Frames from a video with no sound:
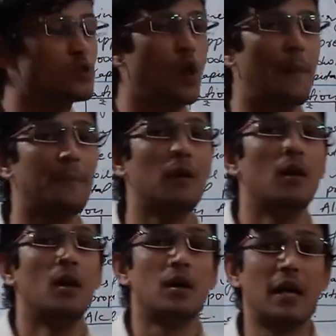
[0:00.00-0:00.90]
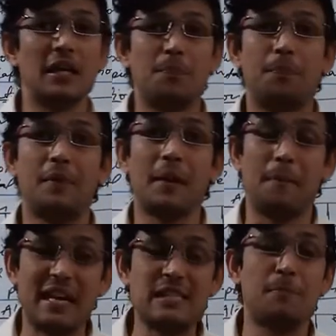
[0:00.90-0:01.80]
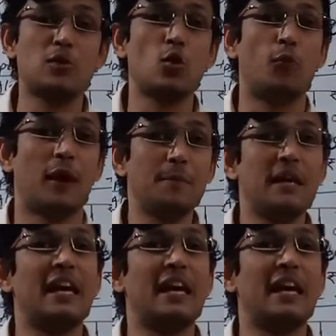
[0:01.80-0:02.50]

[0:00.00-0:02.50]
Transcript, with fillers: जो आप के, के बेस पर जो फर्म की